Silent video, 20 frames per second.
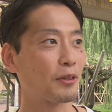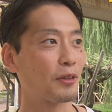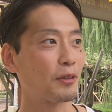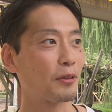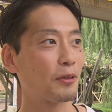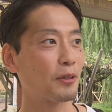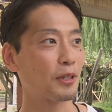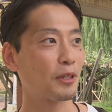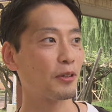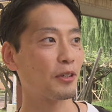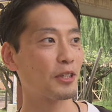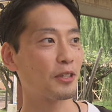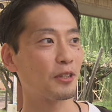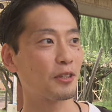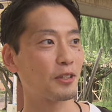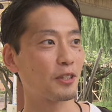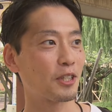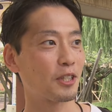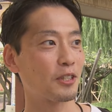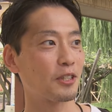東京一
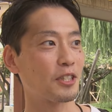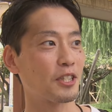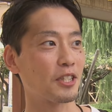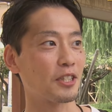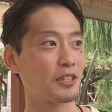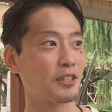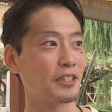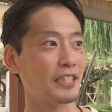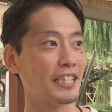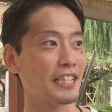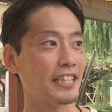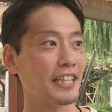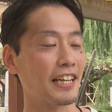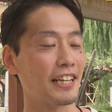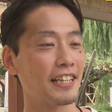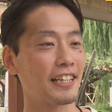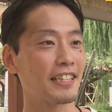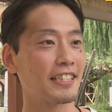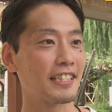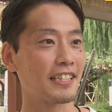極集中にな
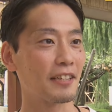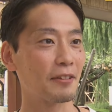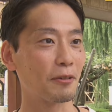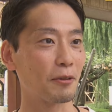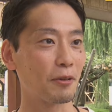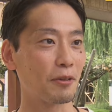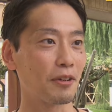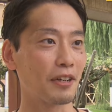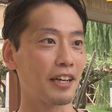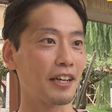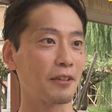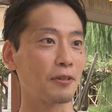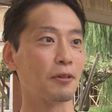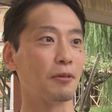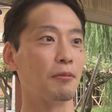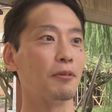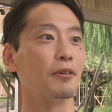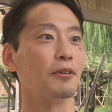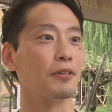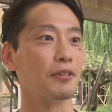りがちなところがあると
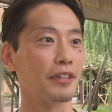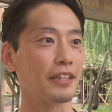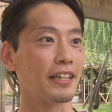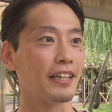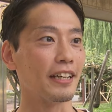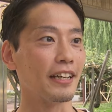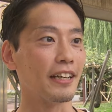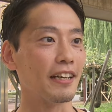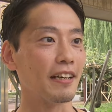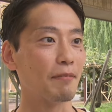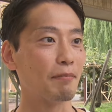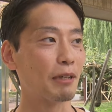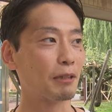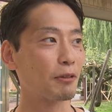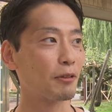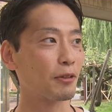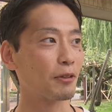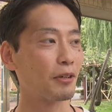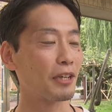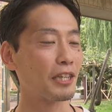思うので、まあ、
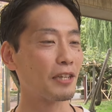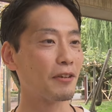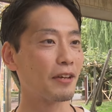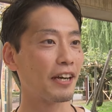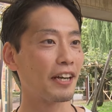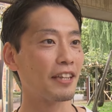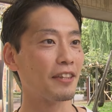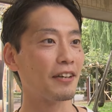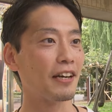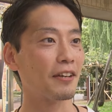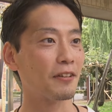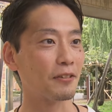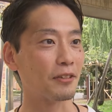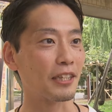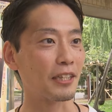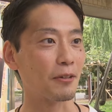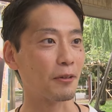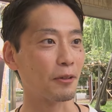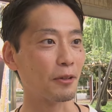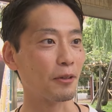鳥取にゆかりのあるっ
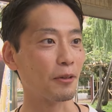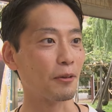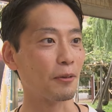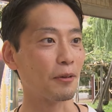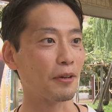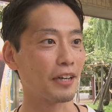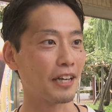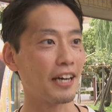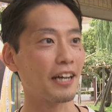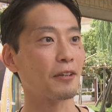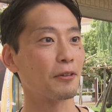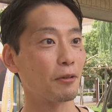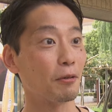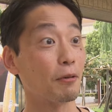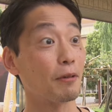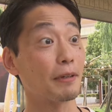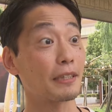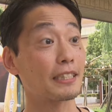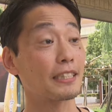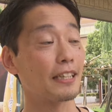ていうことがあると思
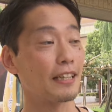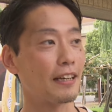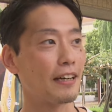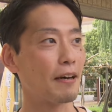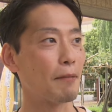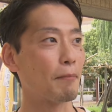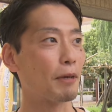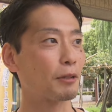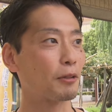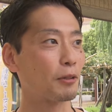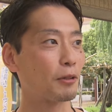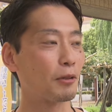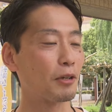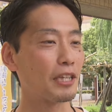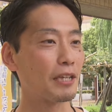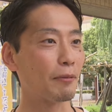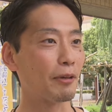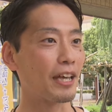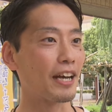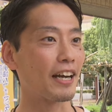いますから、まあ、鳥取
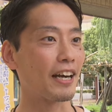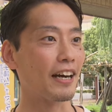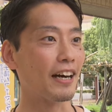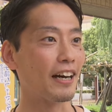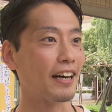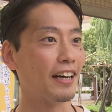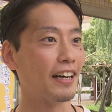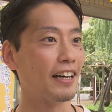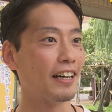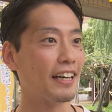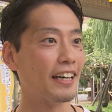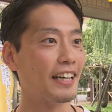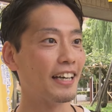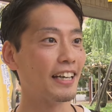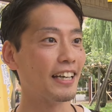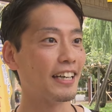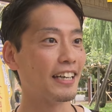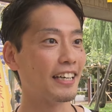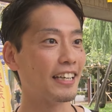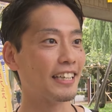にもなんか
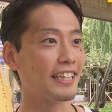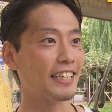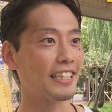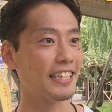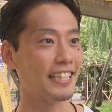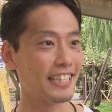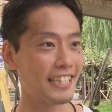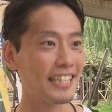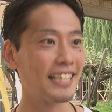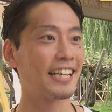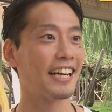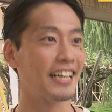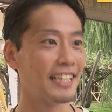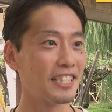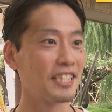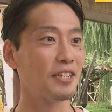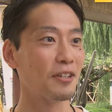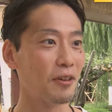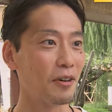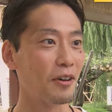いい、いい感
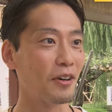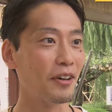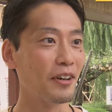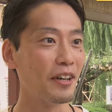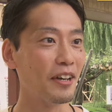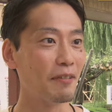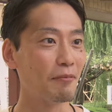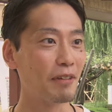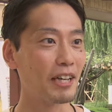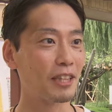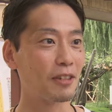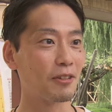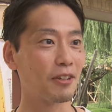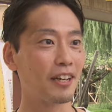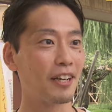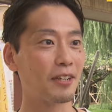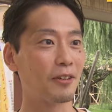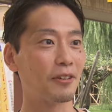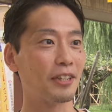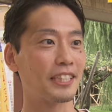じのメリットがあ
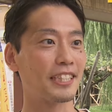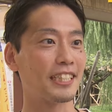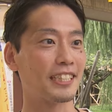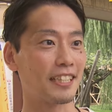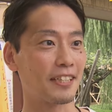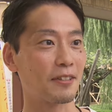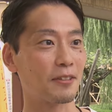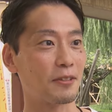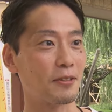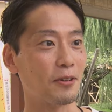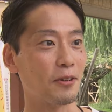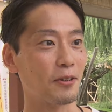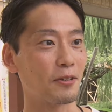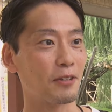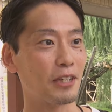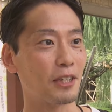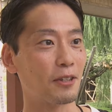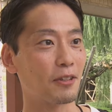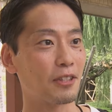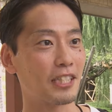るような施策を
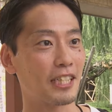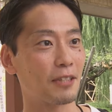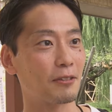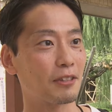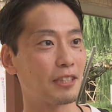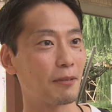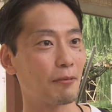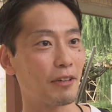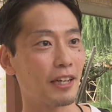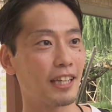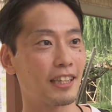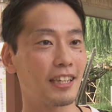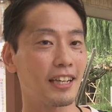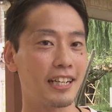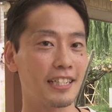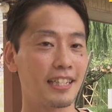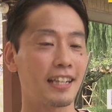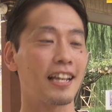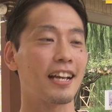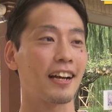国として打ってもらえたらいい
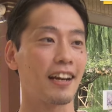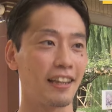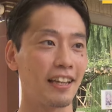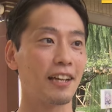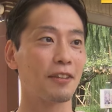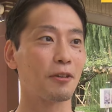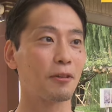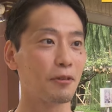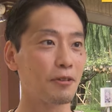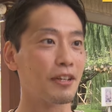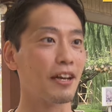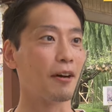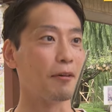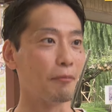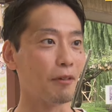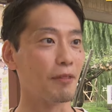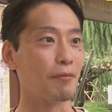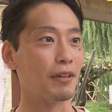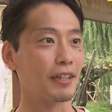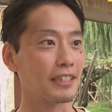んじゃないかなというふうには
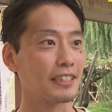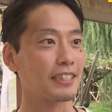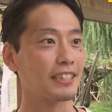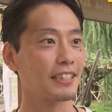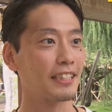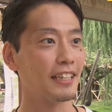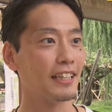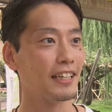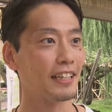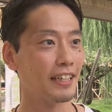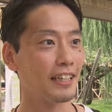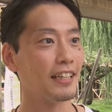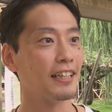思います。